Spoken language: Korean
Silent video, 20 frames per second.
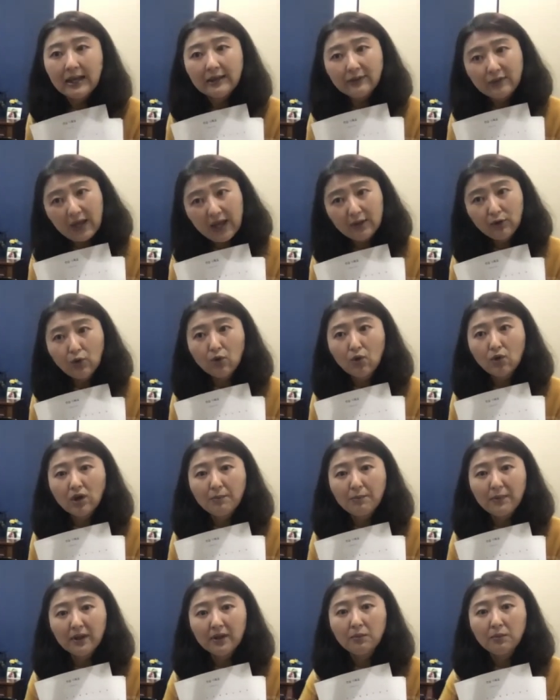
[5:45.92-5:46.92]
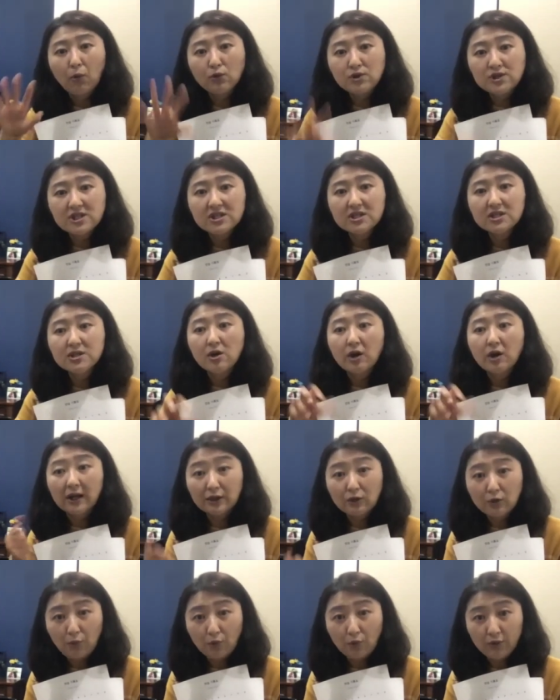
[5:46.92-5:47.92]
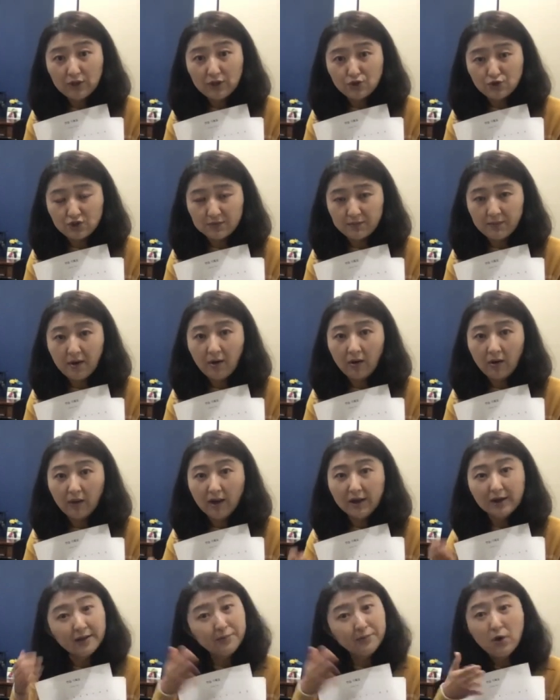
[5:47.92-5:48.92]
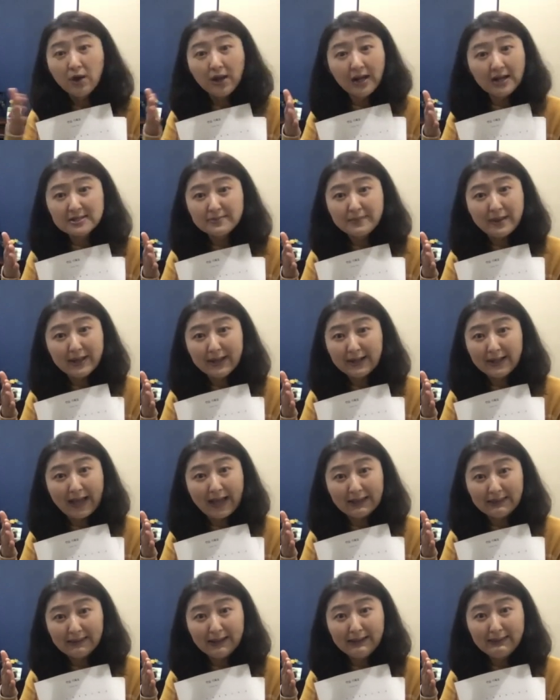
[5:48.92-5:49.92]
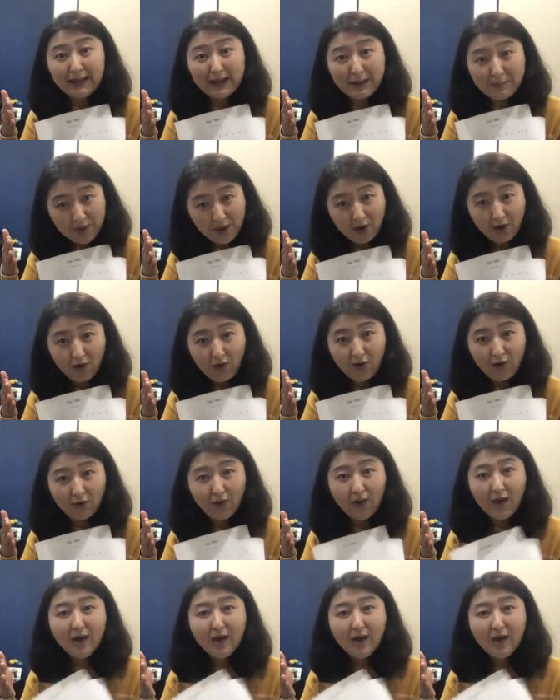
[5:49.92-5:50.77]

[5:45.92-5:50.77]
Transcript: 되도록이면 못 치는 거라도 보내주시면 금요일까지 만약에 안 된다면